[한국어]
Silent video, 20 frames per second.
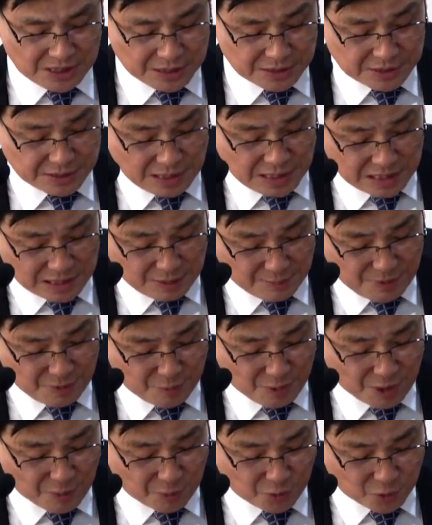사람의
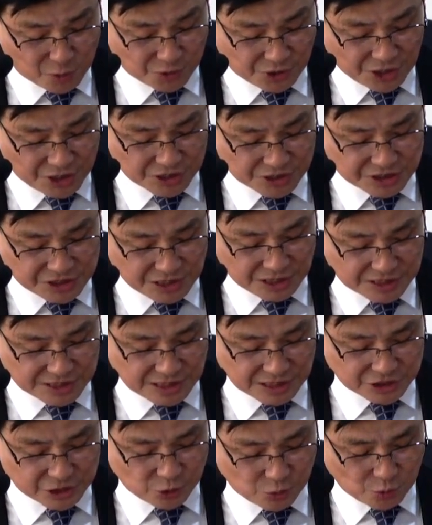외모를 개의치
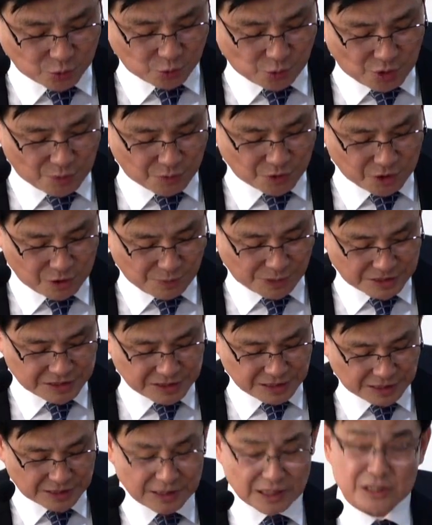아니하시고 뇌물을
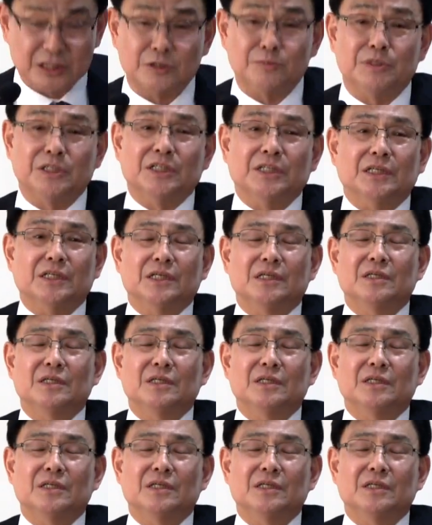받지 아니하심이니.